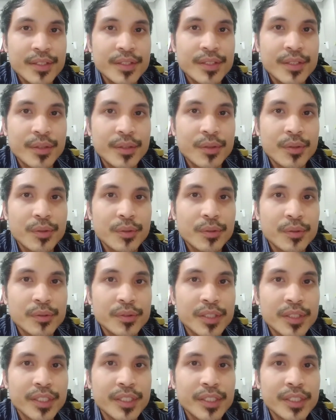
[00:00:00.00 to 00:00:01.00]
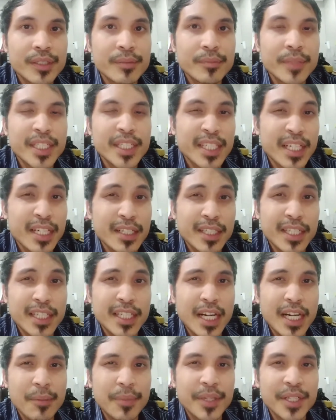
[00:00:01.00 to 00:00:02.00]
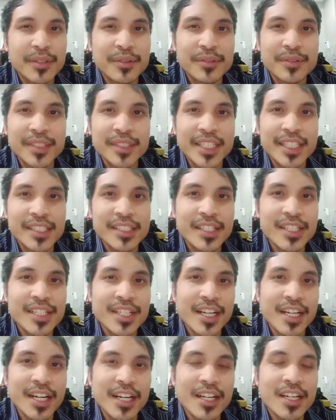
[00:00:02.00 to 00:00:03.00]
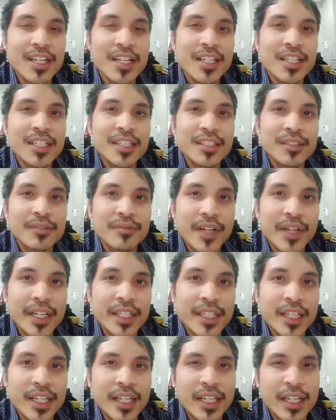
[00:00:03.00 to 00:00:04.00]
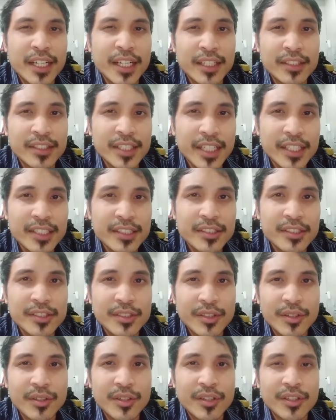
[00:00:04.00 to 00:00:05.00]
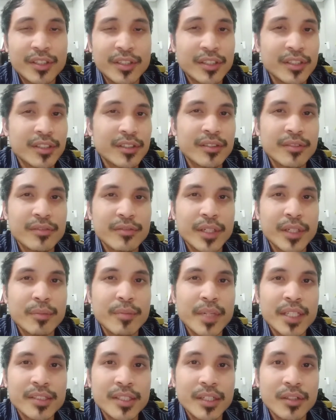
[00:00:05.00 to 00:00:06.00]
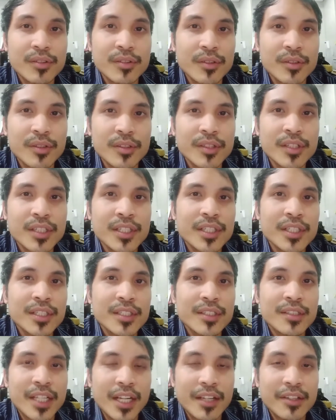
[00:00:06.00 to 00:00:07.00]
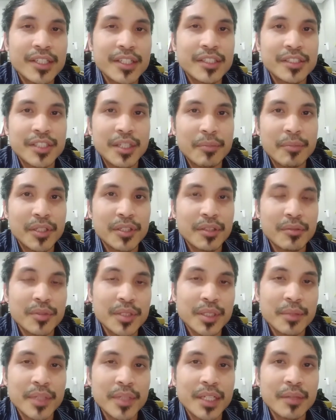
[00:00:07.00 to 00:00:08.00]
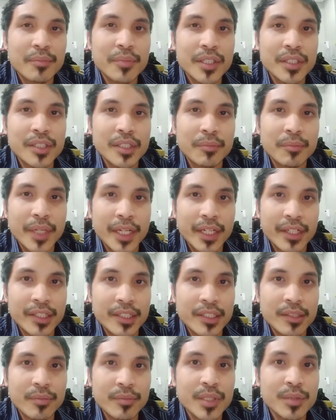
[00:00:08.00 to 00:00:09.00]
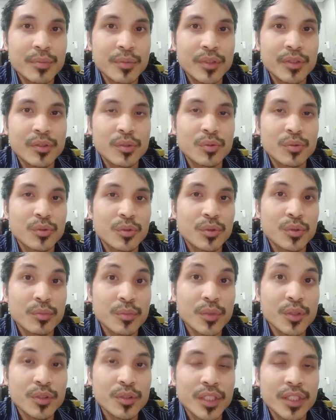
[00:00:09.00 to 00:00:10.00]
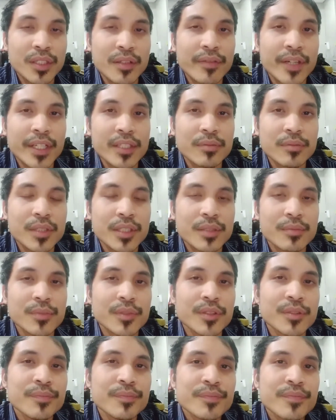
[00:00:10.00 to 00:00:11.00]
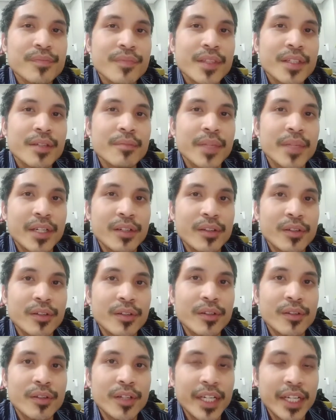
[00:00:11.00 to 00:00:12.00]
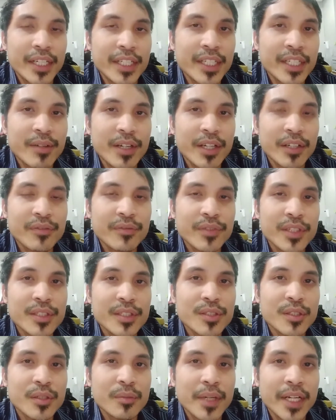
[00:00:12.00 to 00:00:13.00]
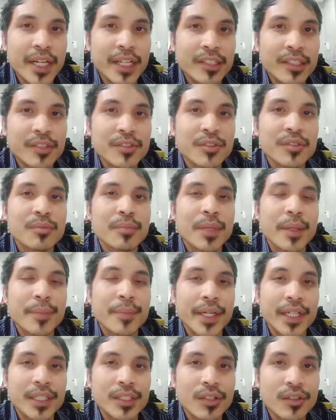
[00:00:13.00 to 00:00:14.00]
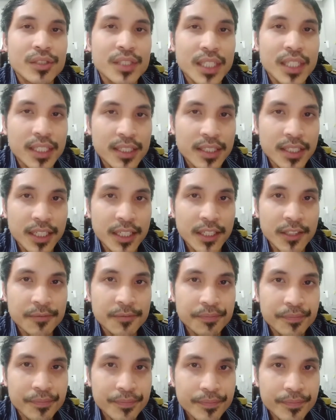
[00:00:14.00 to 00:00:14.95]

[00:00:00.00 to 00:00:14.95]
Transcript: So, hindi, mahirap, nahirapan akong i-assist siya via text or verbal sa call. Lalo na, syempre, hindi mo siya malapitan para mismo ituturo mo sa device mismo. Pero, kaya ginawa ko yung video para at least papakita ko sa kanya